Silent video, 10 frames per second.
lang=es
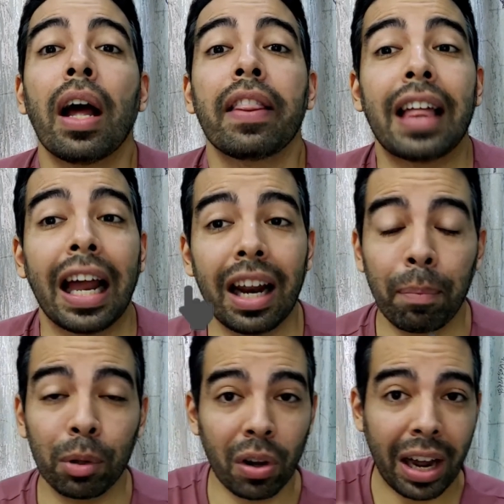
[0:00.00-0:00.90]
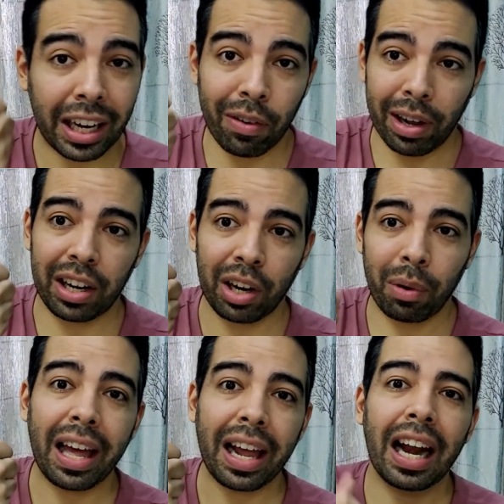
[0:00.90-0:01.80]
Dale al botón arriba,
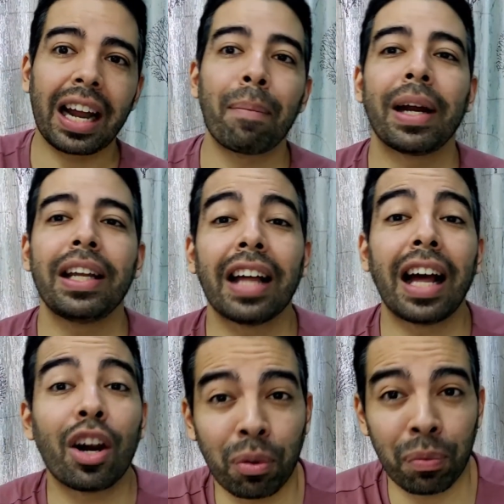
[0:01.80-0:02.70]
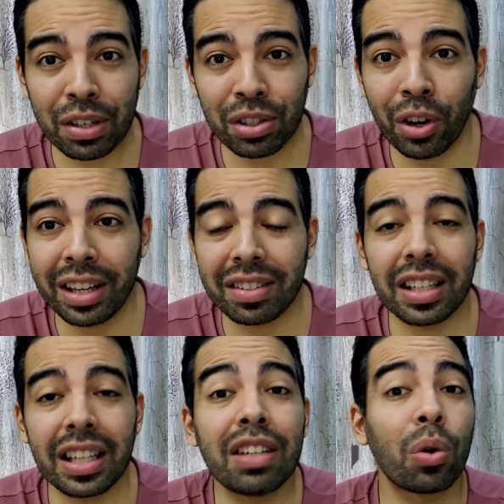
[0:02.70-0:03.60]
recuerda darle a la campanita de las
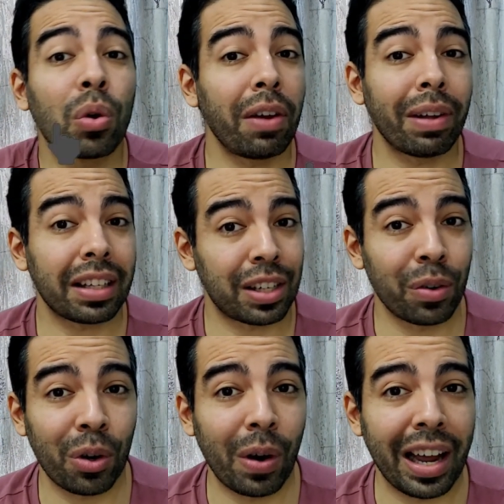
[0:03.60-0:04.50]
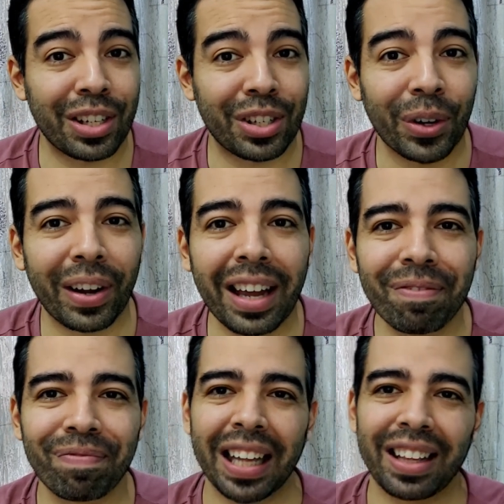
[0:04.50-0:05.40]
notificaciones y suscríbete si aún no lo has hecho, ¿ok?
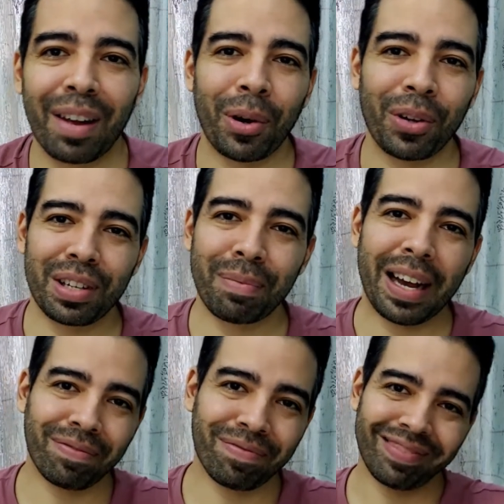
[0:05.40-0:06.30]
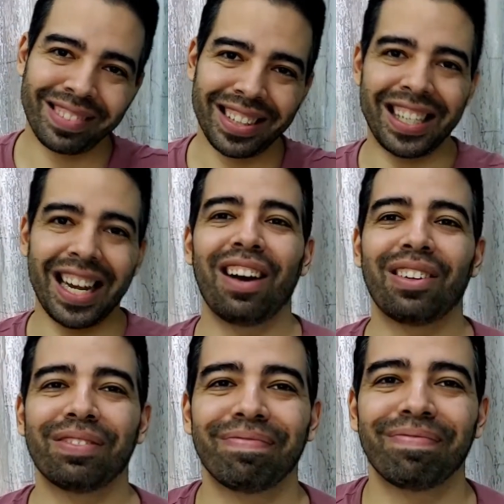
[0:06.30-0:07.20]
Hasta la próxima, chao.